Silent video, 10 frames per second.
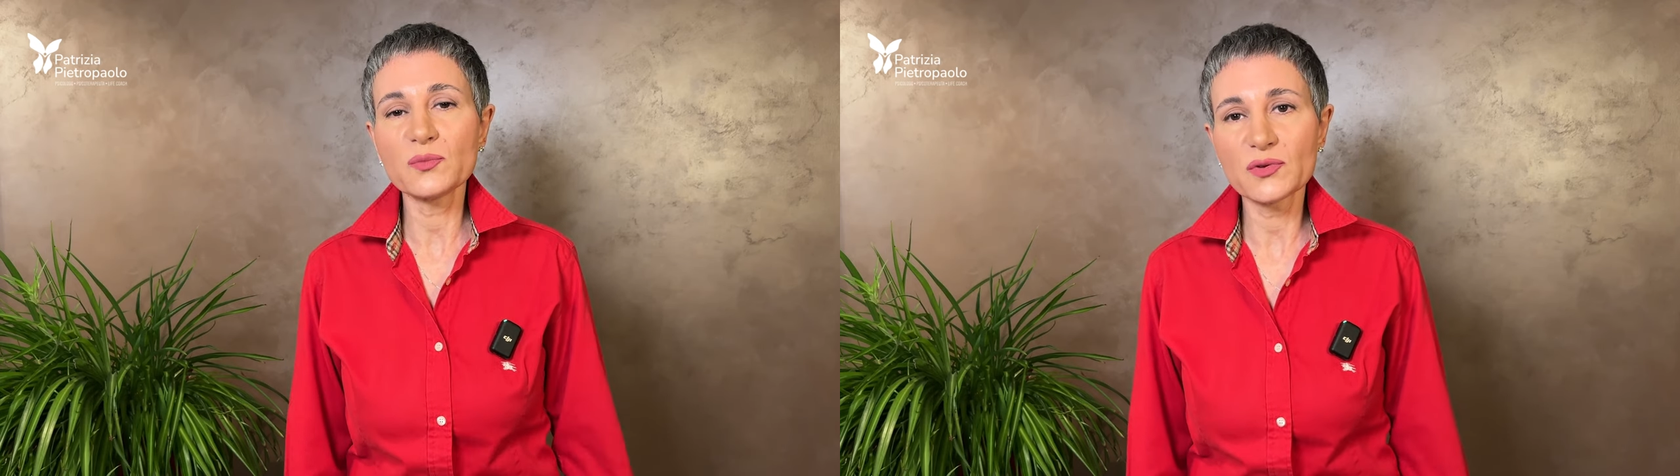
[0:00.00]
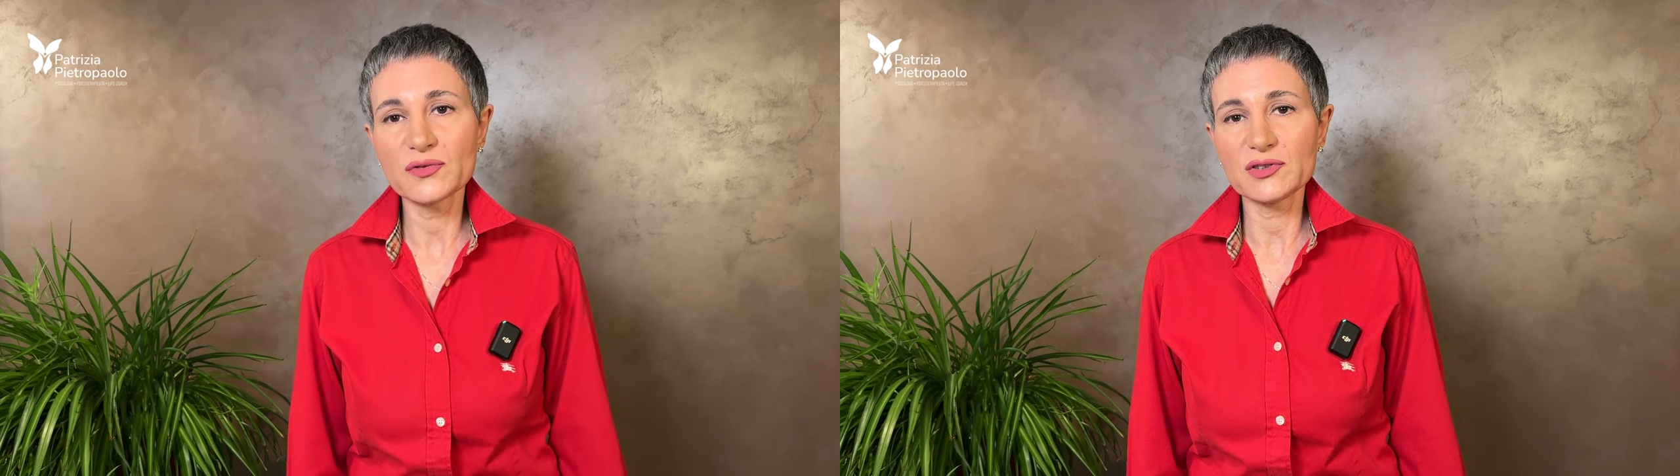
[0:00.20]

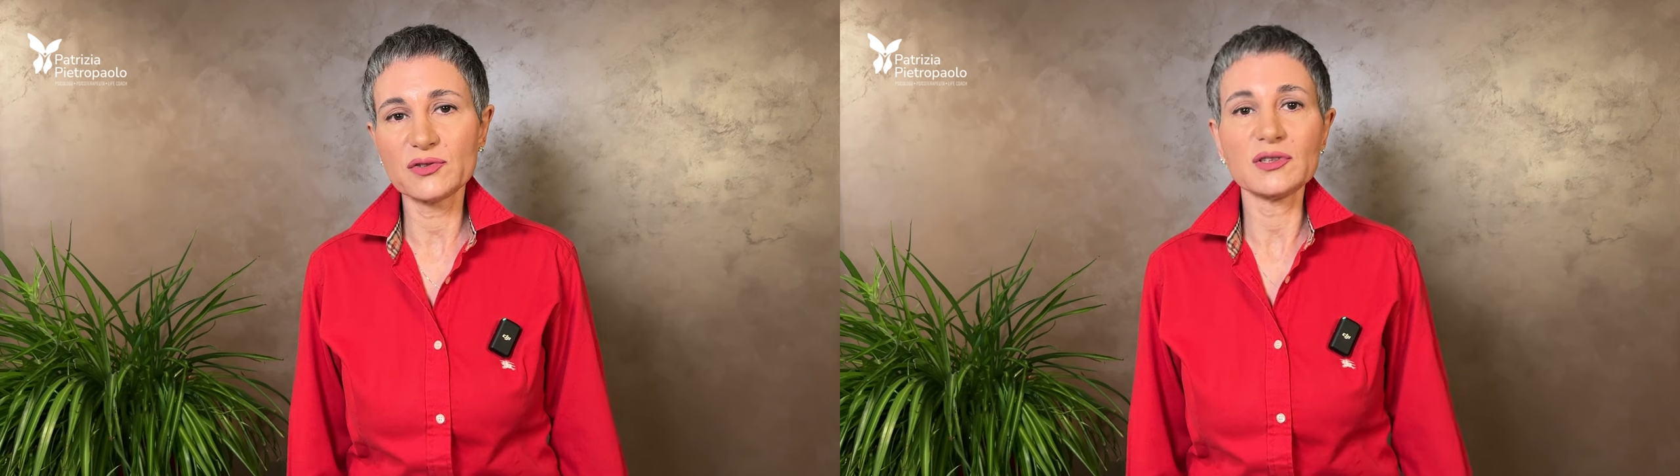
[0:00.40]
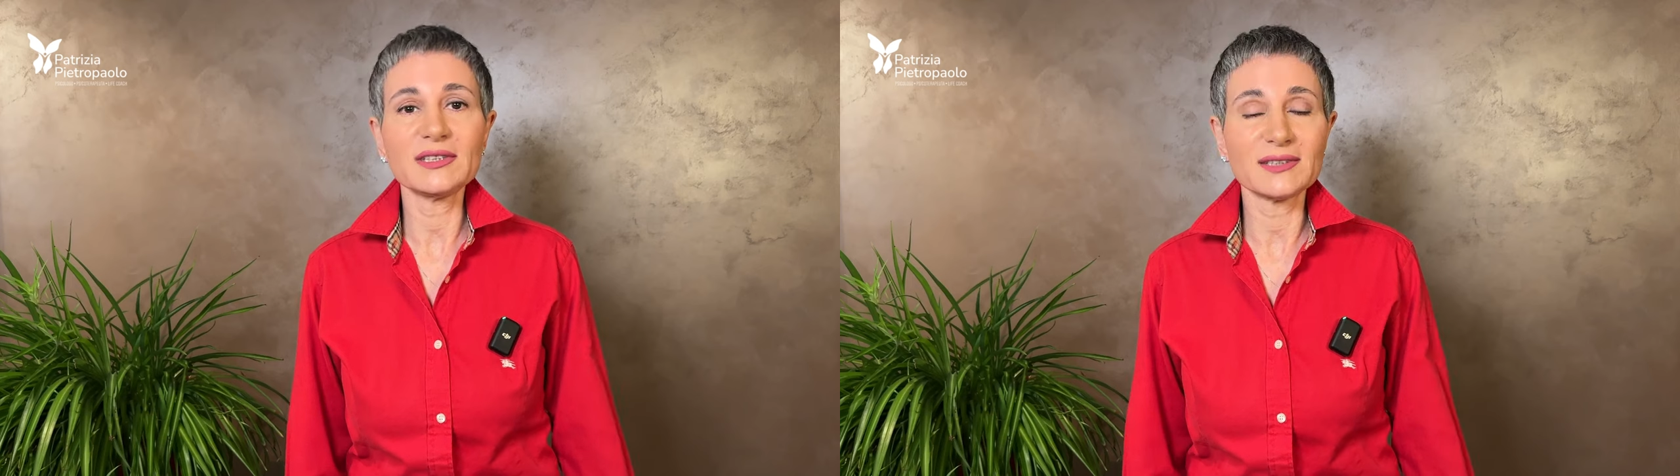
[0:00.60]

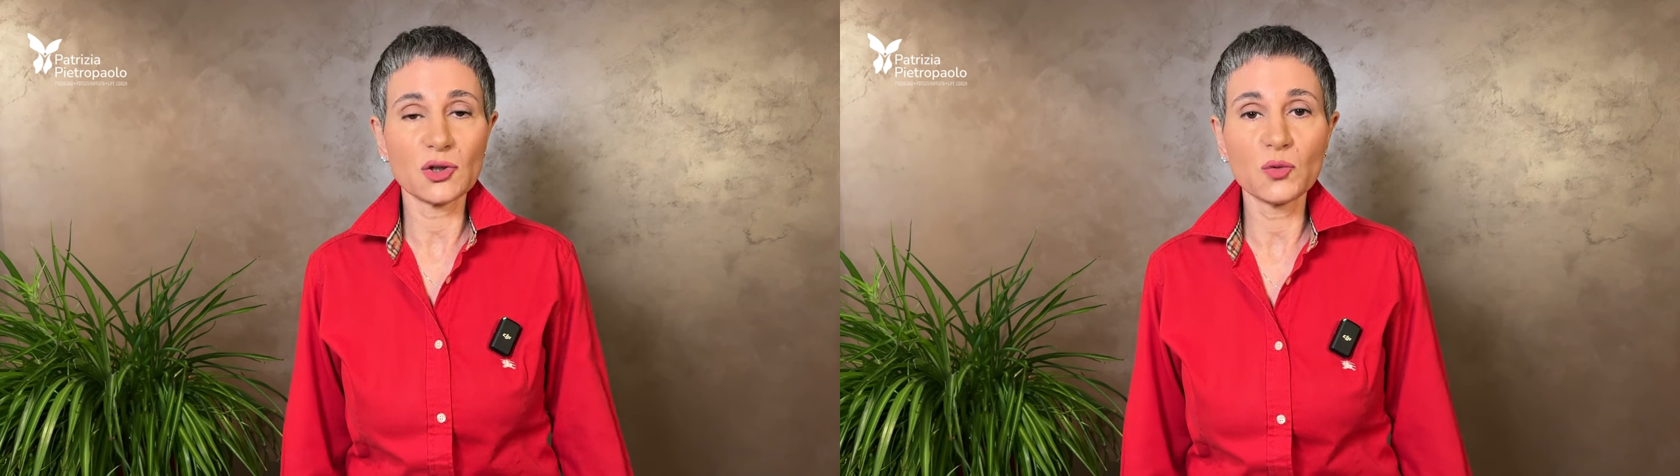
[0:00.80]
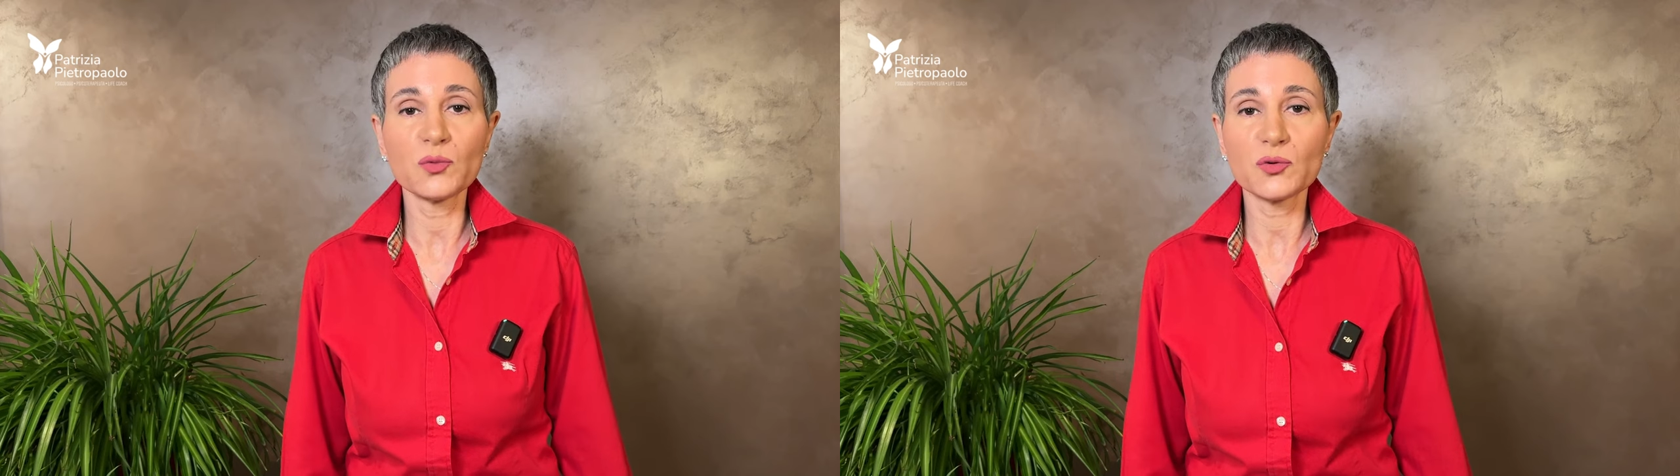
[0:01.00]
professionista
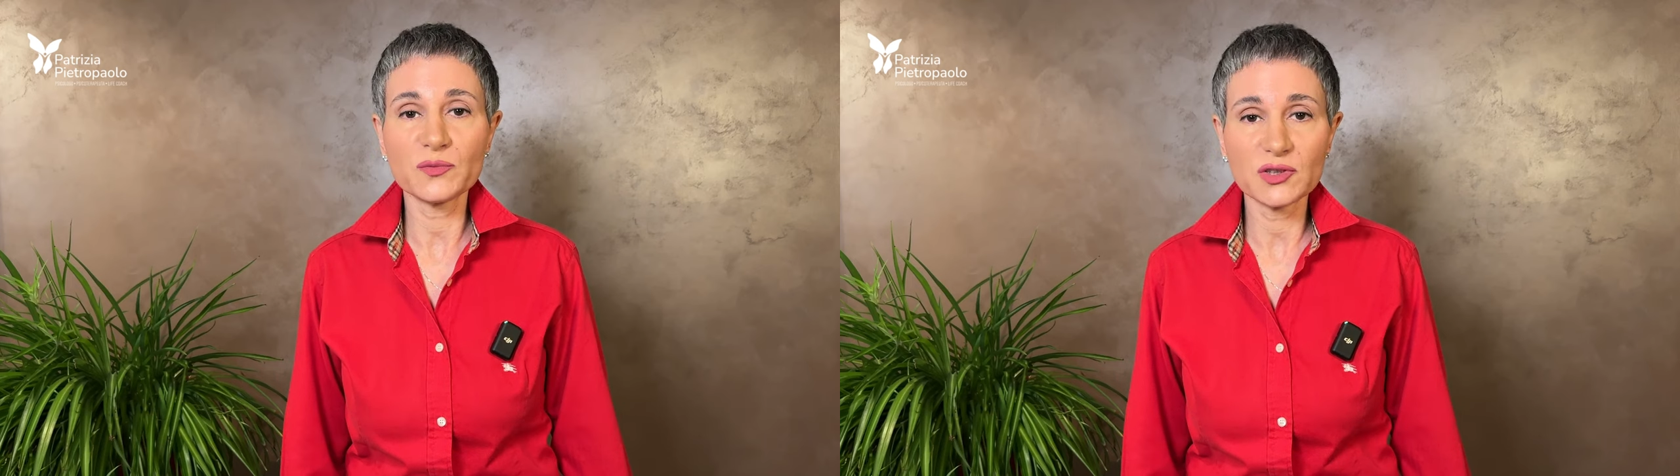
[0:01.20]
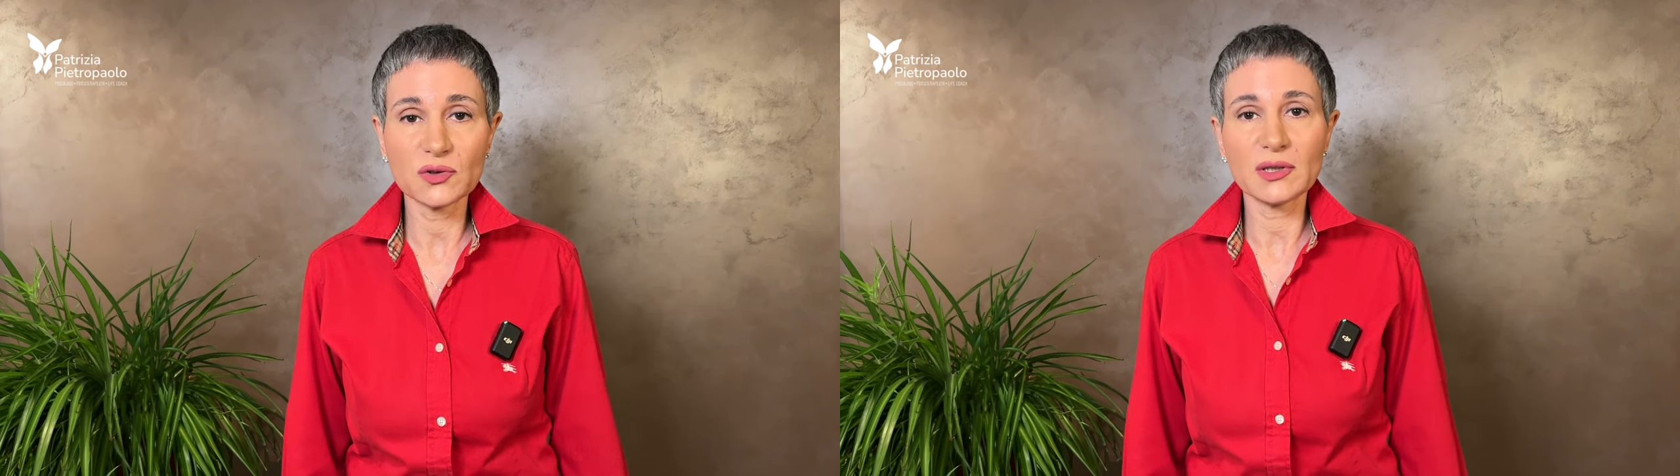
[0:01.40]
come uno
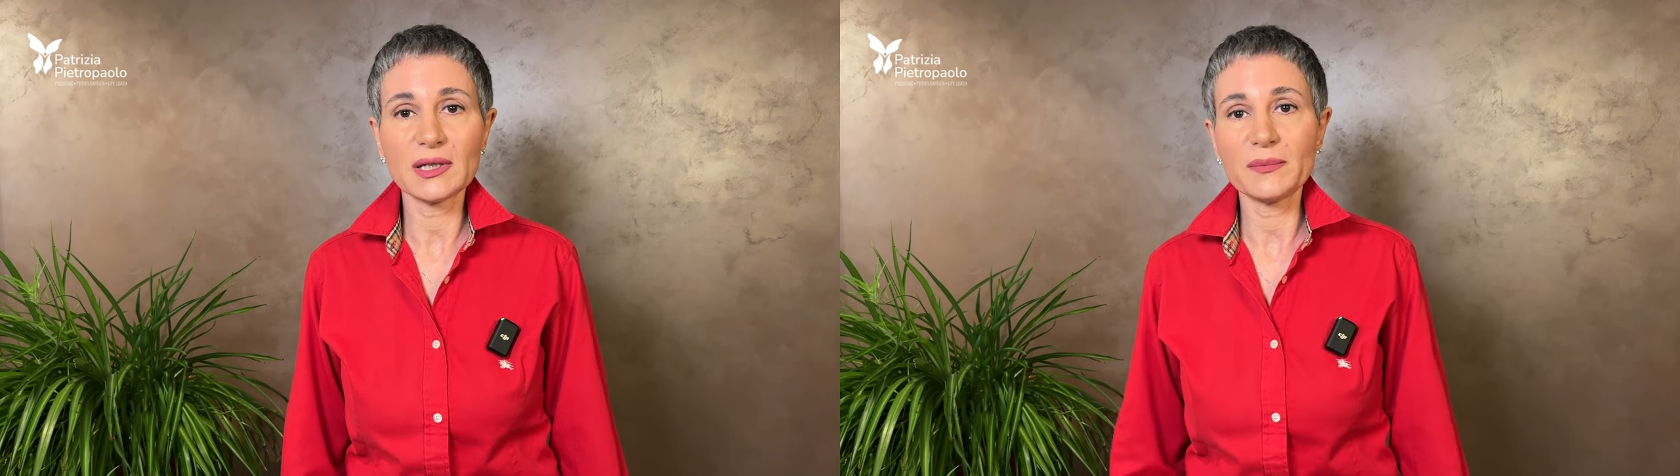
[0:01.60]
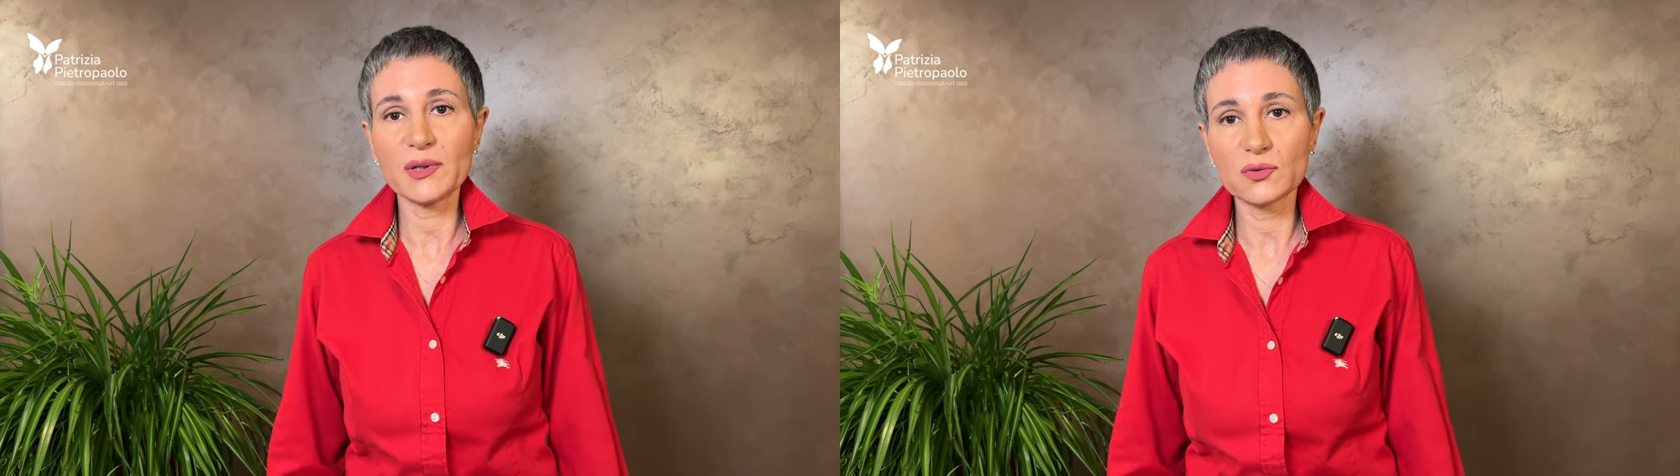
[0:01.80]

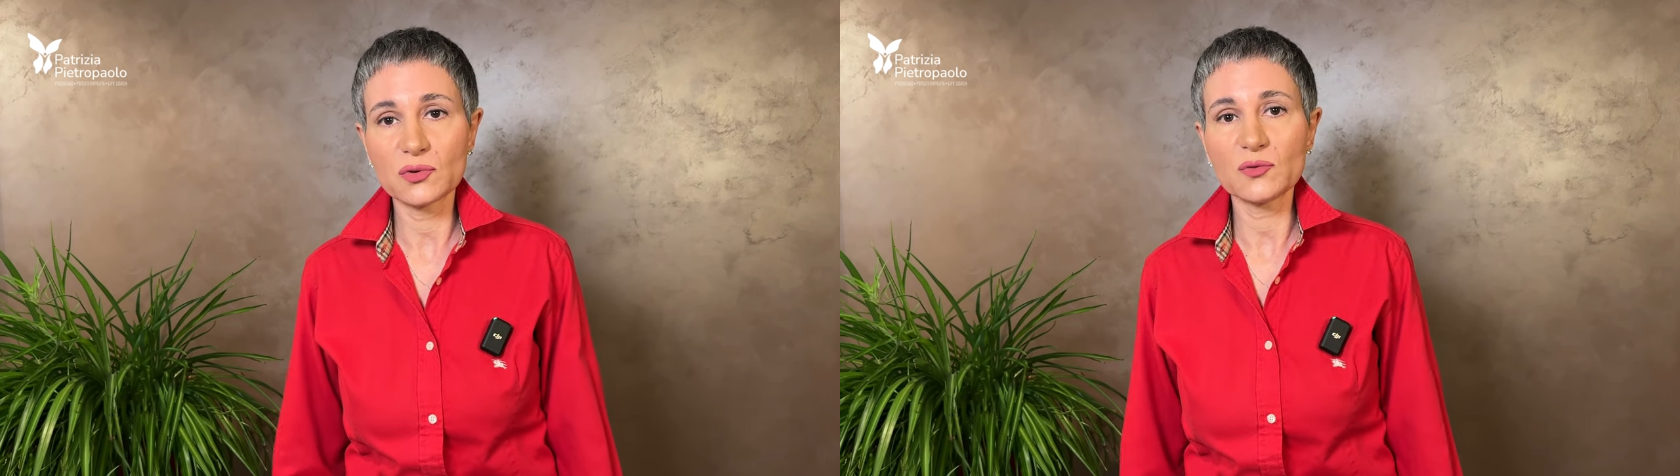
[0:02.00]
psicoterapeuta o